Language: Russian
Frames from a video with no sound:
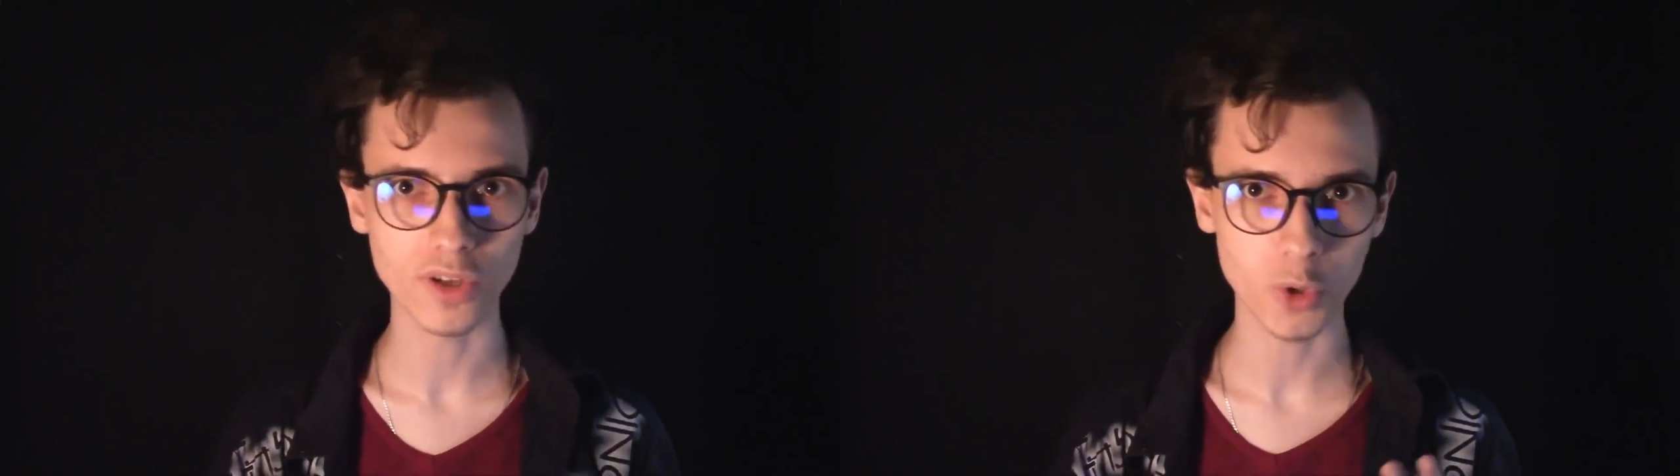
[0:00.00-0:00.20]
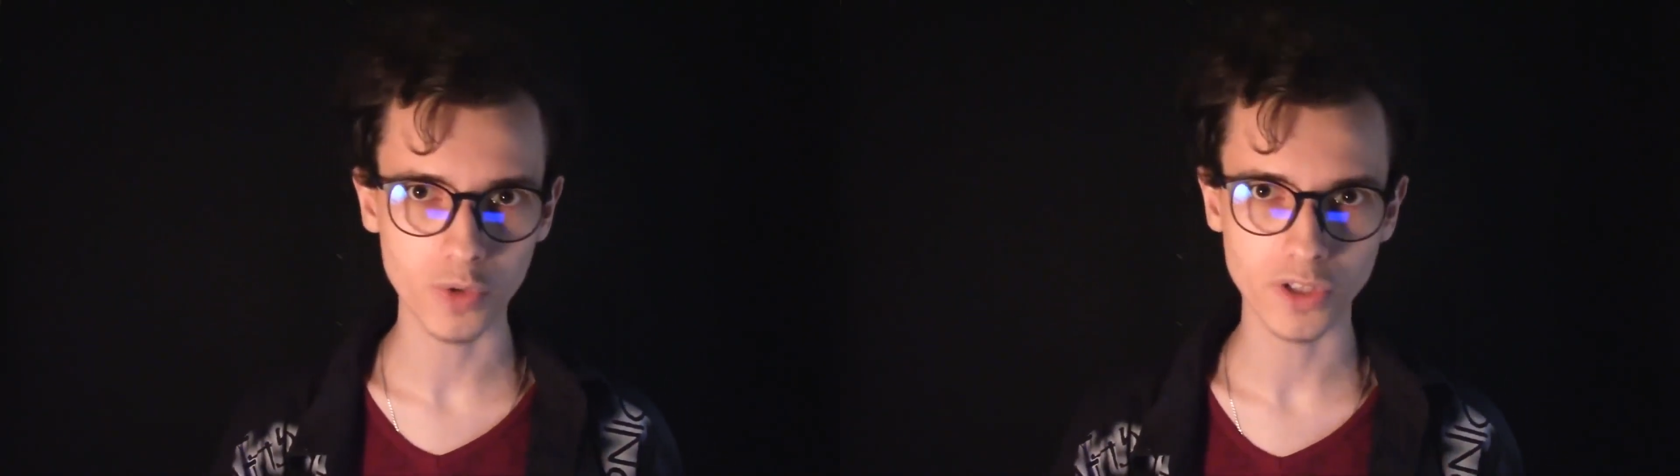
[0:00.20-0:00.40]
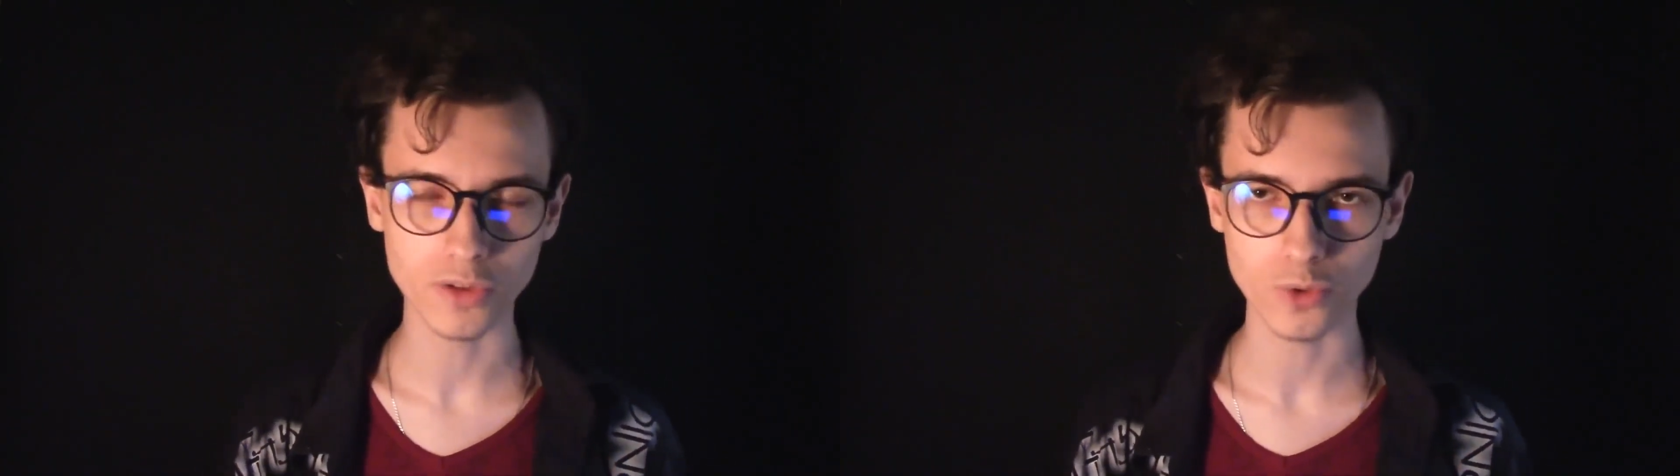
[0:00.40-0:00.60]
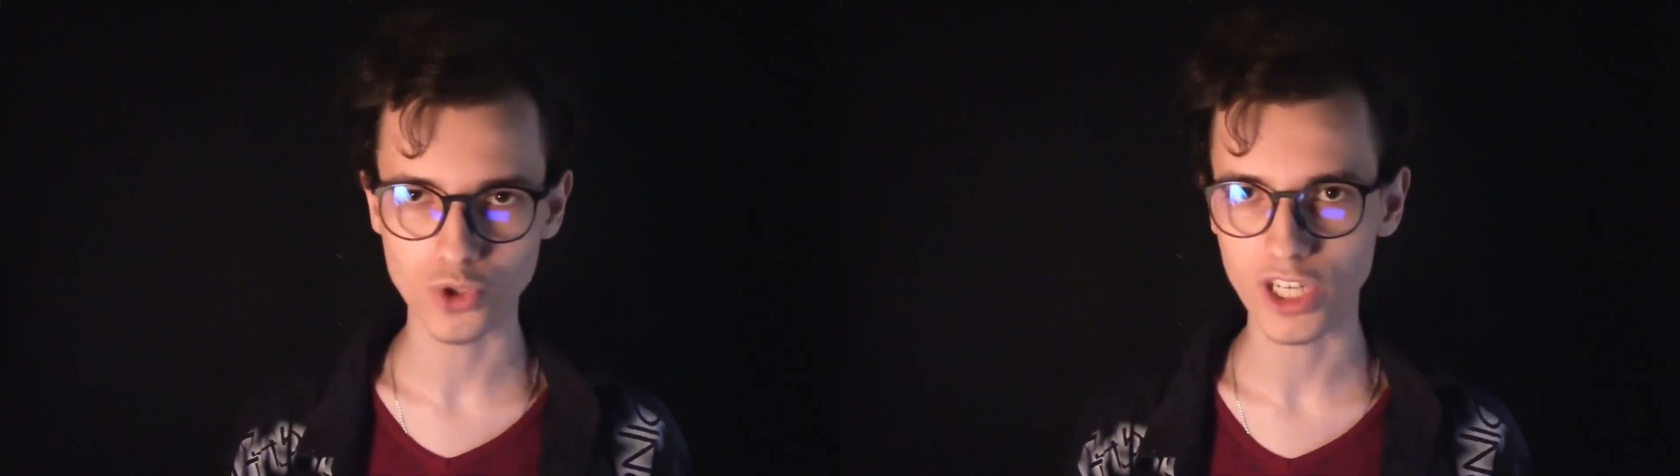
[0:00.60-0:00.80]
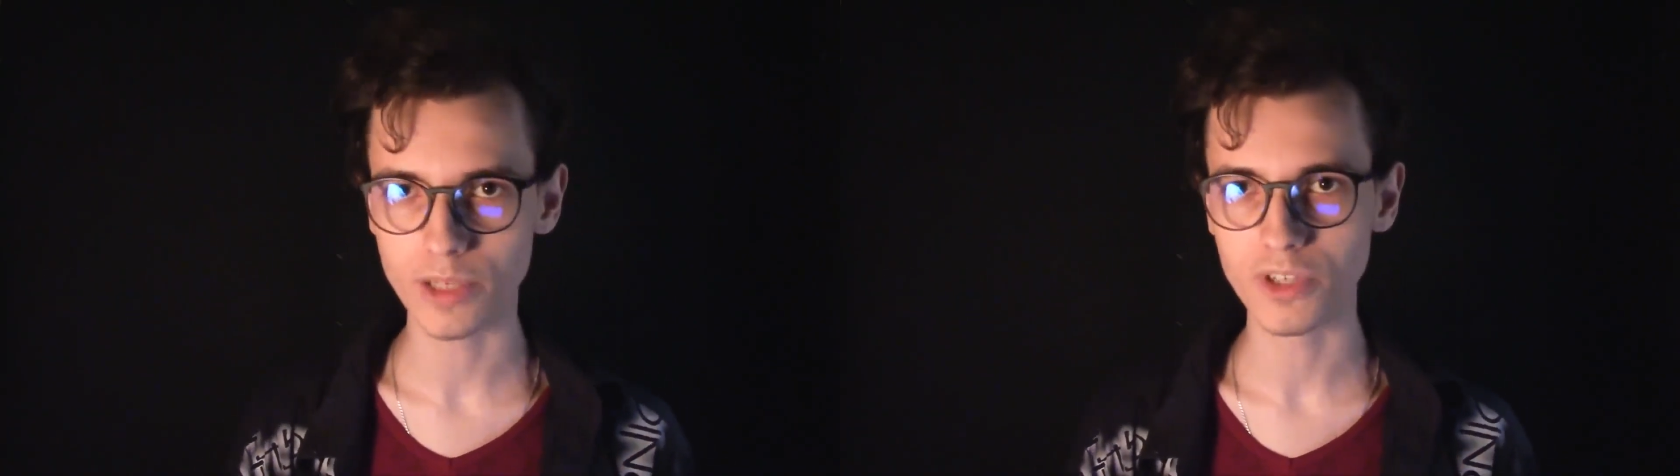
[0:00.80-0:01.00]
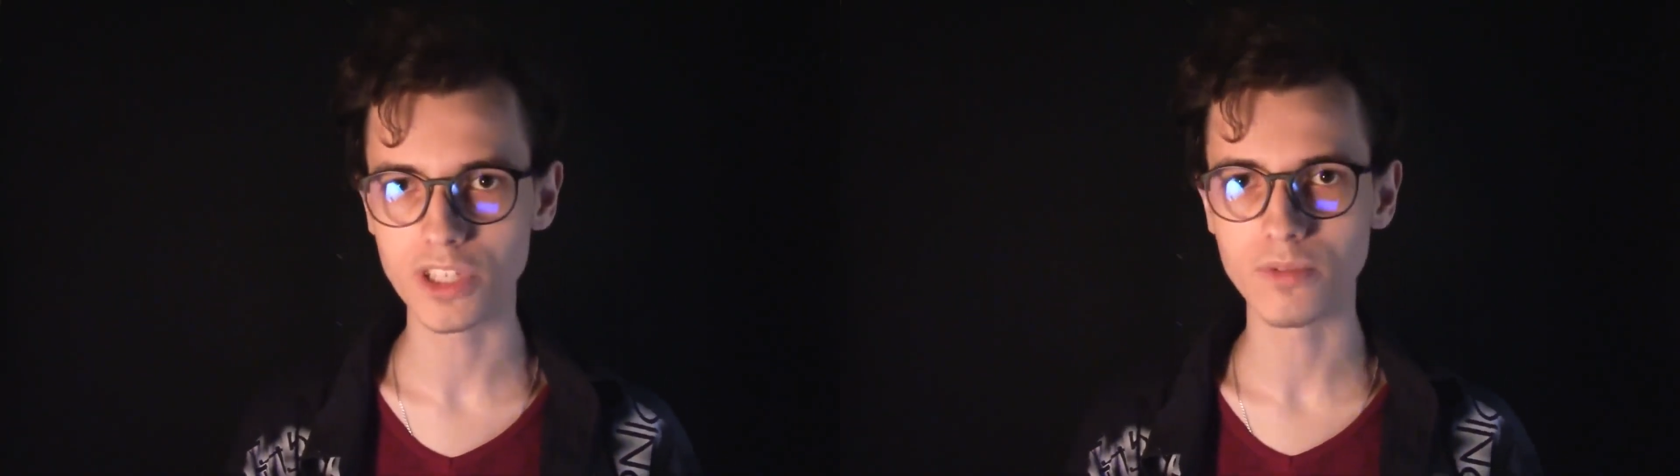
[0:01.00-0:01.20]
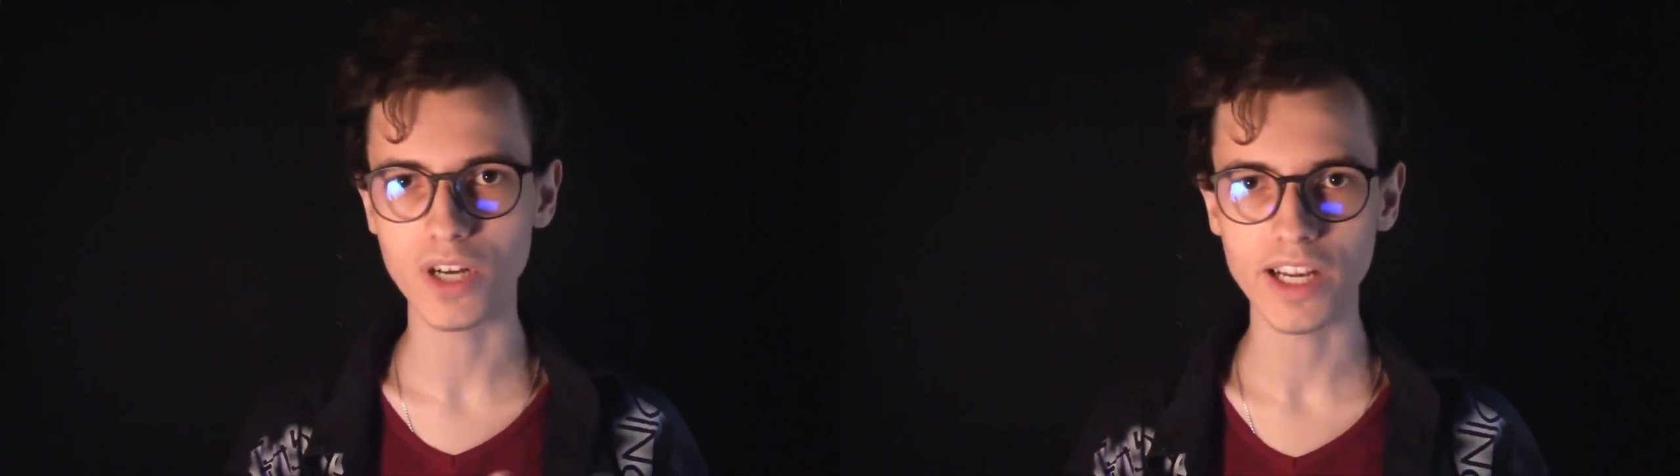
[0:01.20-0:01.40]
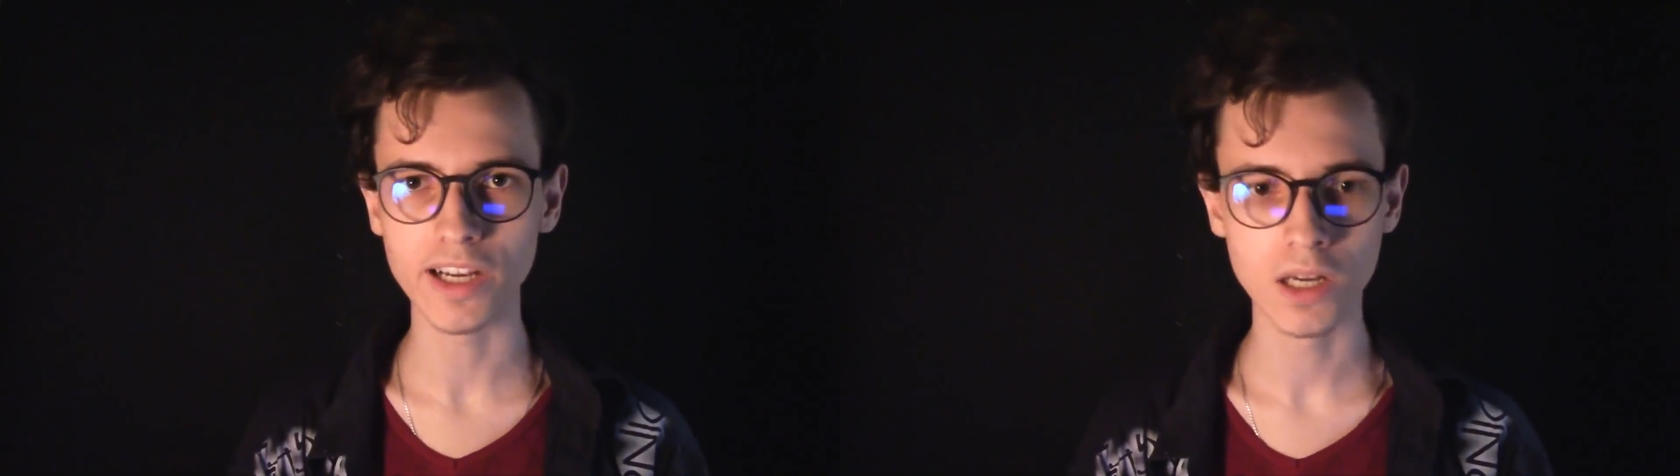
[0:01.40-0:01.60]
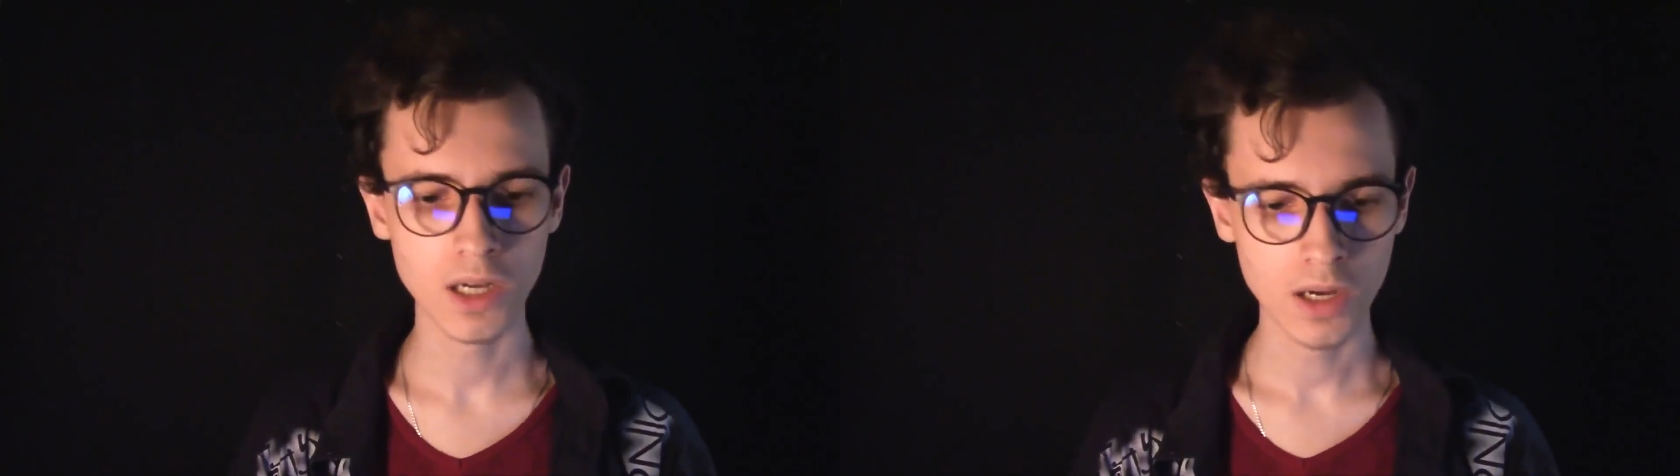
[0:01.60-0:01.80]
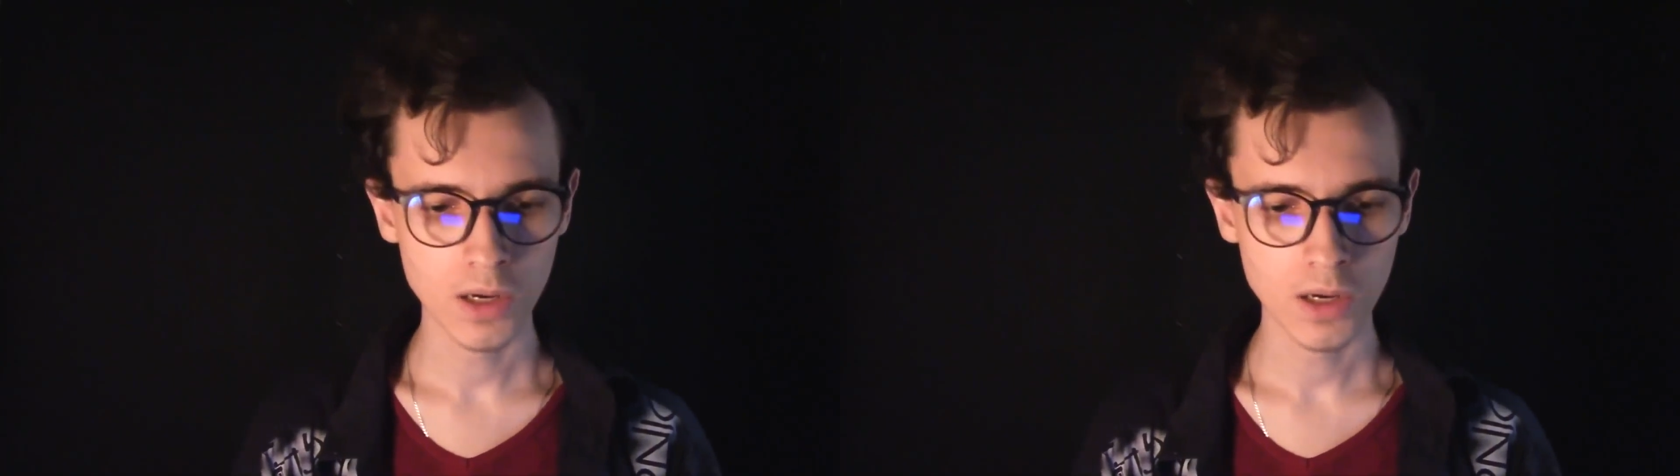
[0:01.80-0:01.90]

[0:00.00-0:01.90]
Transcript: такого не нарушали, мы не брали